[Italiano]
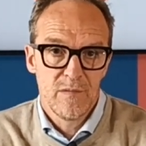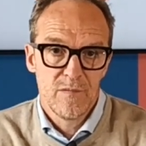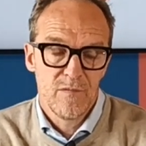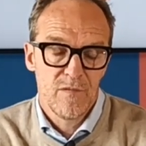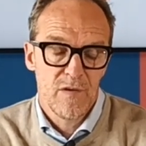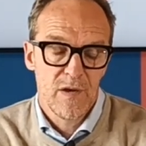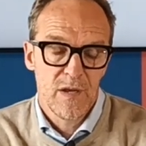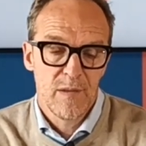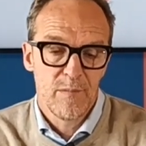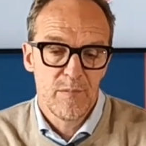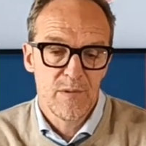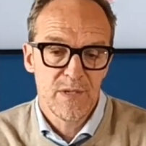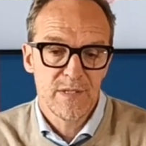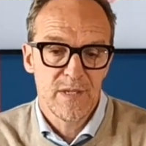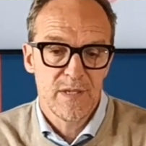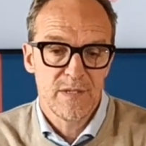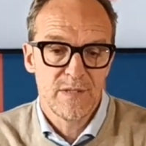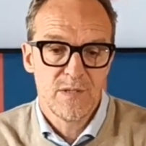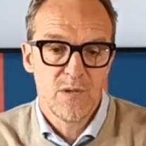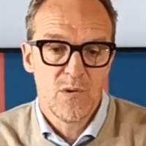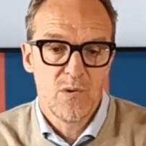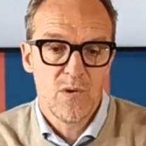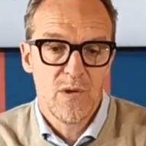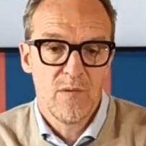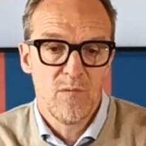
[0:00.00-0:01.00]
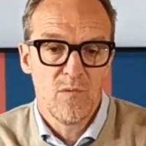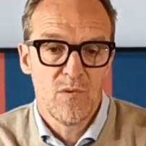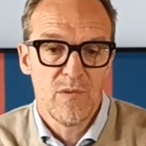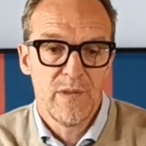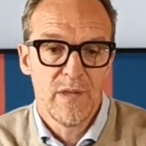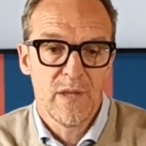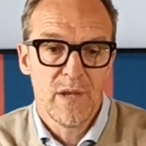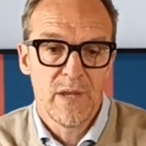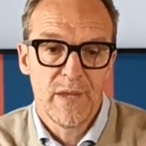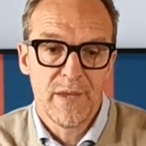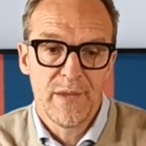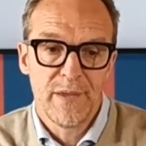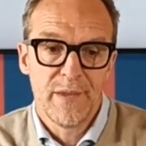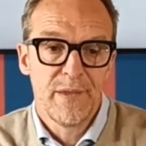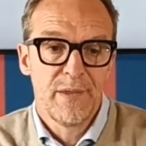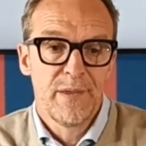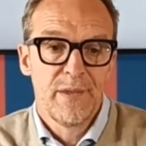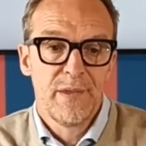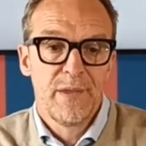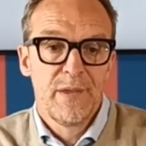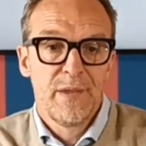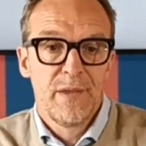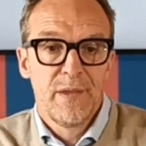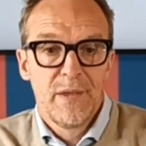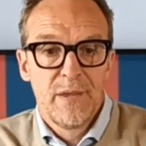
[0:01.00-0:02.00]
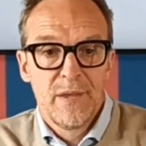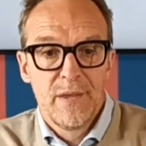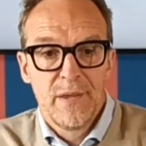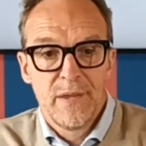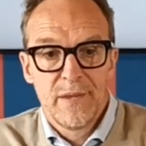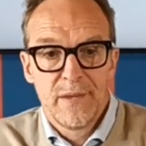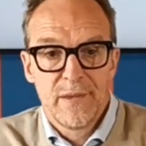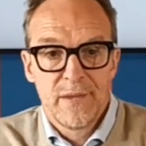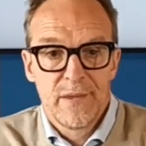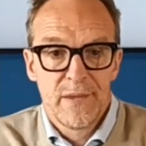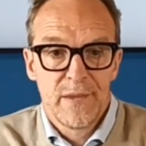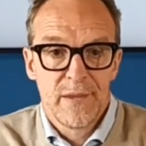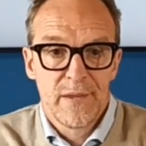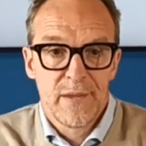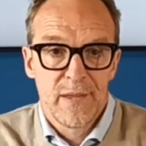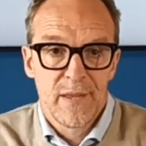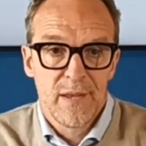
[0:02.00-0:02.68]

Fare la prestazione vuol dire eh,